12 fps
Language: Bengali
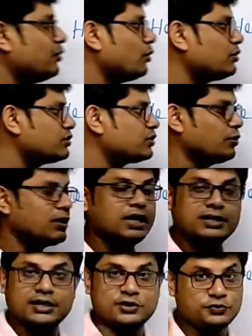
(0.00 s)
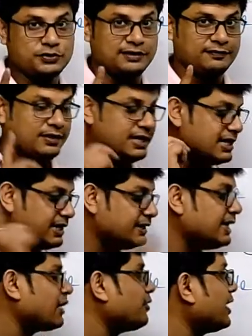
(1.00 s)
এন রোড কলকাতা টুয়েলভ
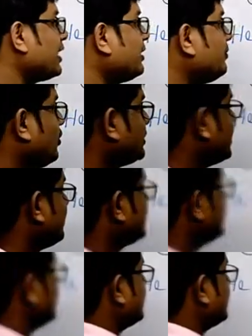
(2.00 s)
দেখো এখানে মজা